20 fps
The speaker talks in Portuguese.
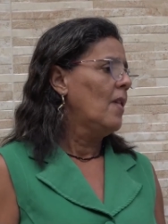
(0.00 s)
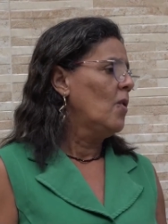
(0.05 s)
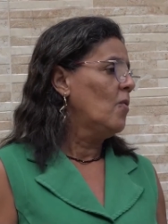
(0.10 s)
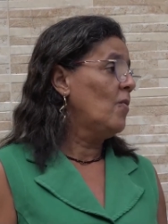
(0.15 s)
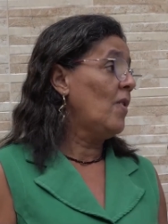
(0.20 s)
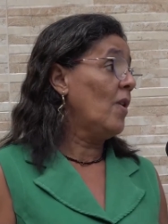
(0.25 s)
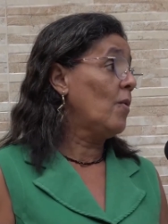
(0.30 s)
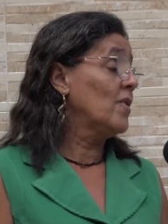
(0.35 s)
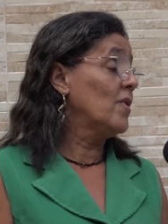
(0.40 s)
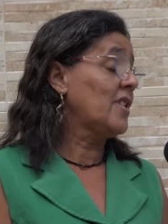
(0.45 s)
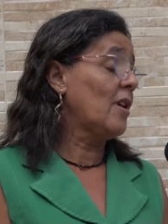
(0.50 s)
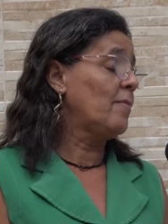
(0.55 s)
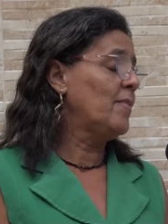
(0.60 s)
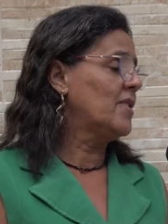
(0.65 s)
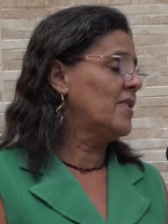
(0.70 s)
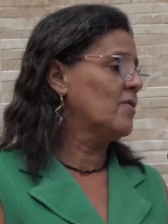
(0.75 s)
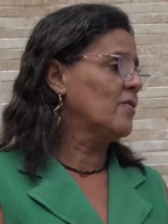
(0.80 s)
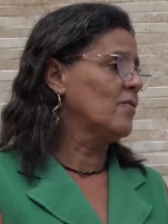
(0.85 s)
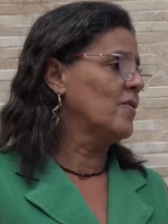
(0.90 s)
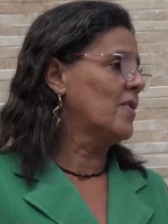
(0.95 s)
Uma coisa
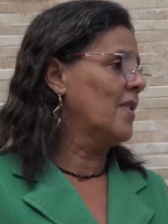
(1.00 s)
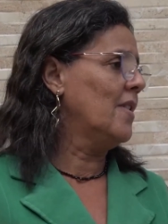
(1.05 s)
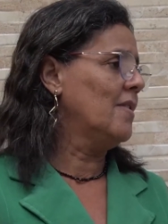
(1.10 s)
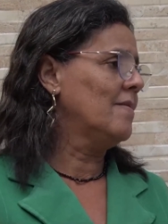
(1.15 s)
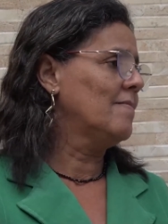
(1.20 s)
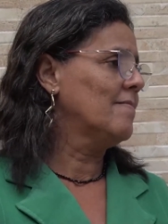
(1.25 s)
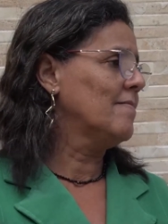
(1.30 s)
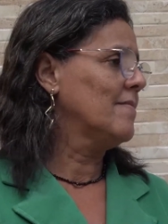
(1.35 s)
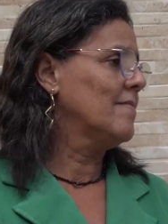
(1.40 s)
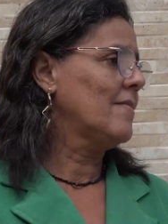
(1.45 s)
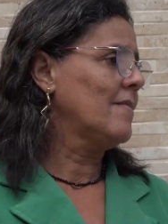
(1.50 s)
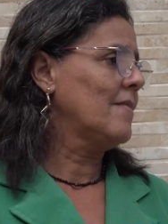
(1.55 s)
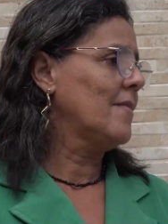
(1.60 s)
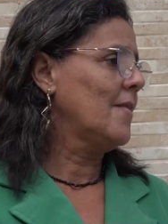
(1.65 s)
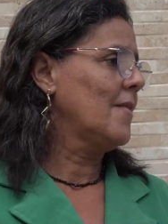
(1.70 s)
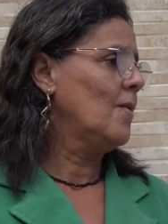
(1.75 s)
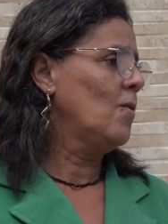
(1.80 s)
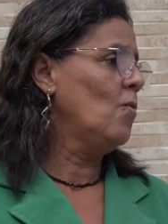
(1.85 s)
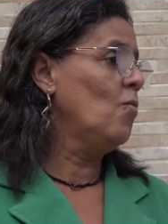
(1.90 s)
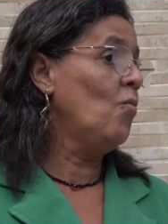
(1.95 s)
absurda
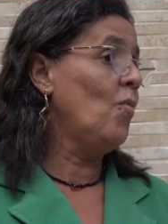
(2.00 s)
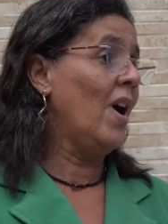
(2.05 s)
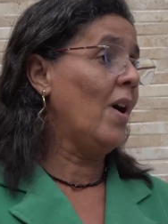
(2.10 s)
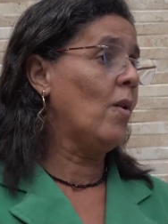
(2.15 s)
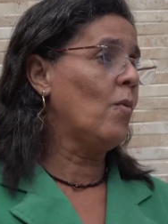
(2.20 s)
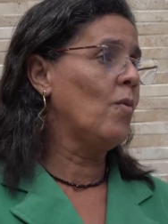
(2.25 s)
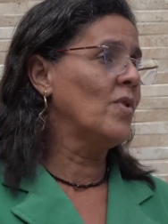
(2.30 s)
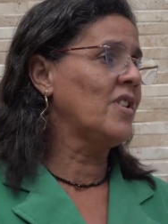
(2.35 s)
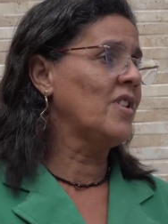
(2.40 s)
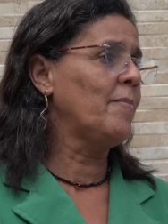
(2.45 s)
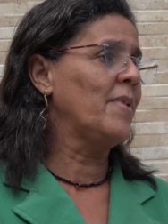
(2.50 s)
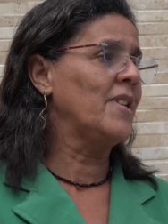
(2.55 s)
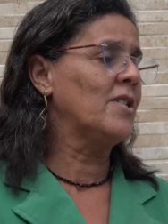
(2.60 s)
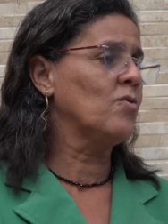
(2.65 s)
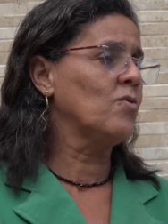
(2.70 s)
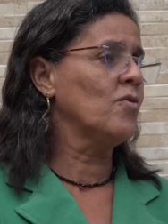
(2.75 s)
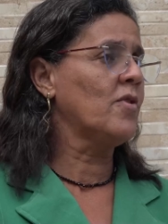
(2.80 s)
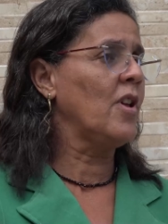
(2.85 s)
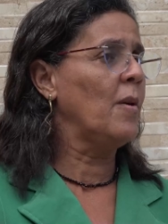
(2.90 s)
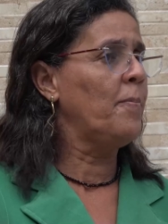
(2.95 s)
uma coisa
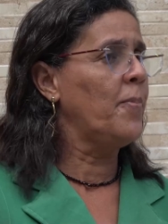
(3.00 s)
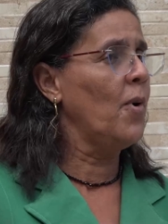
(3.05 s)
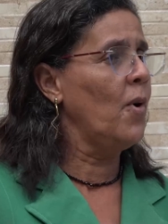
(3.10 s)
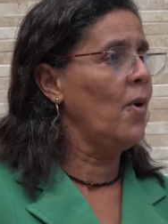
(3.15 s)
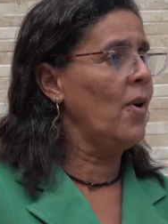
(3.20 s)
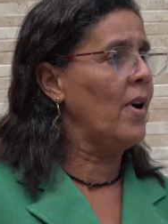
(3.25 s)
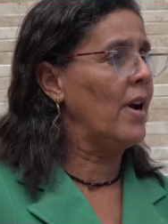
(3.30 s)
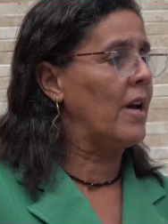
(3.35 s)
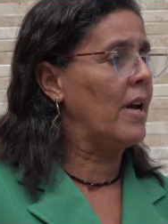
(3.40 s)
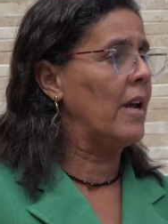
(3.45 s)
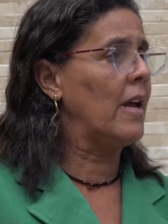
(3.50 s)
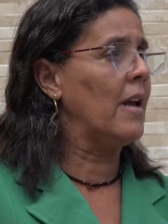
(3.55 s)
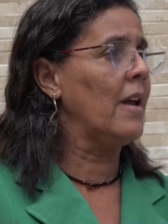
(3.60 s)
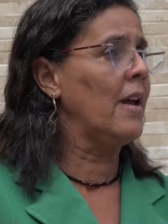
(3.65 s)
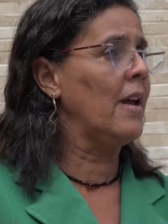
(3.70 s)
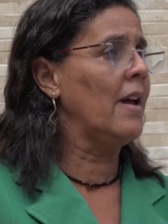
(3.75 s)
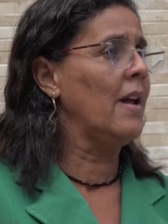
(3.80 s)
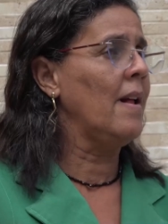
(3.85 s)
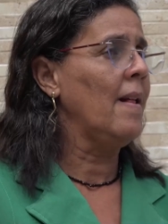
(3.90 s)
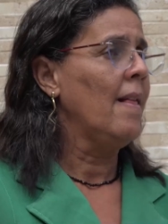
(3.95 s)
absurda,
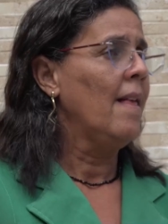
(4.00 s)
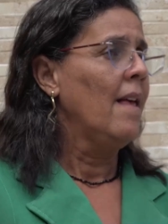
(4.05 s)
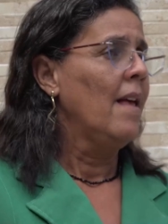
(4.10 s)
porque